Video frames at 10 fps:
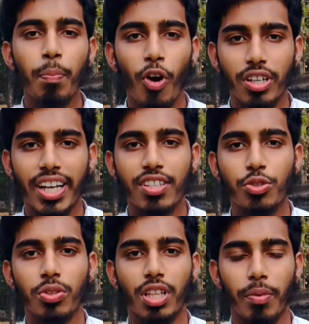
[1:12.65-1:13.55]
পডকাস্ট
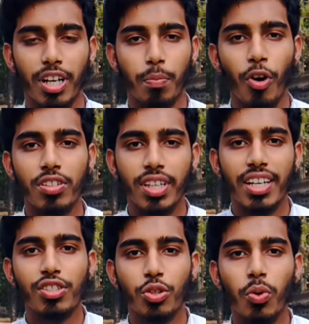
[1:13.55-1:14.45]
শুনতে পারেন
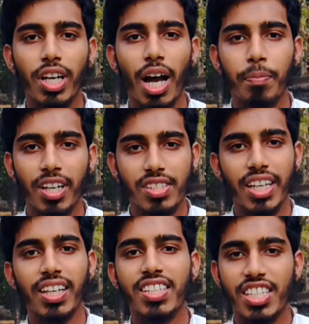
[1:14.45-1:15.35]
পডকাস্ট শুনলে আপনার যে
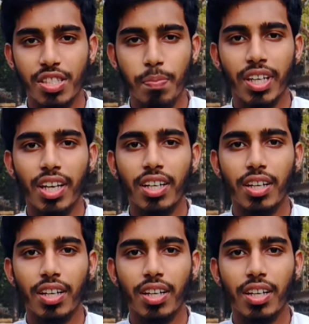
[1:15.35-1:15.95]
ইংলিশ স্পিকিং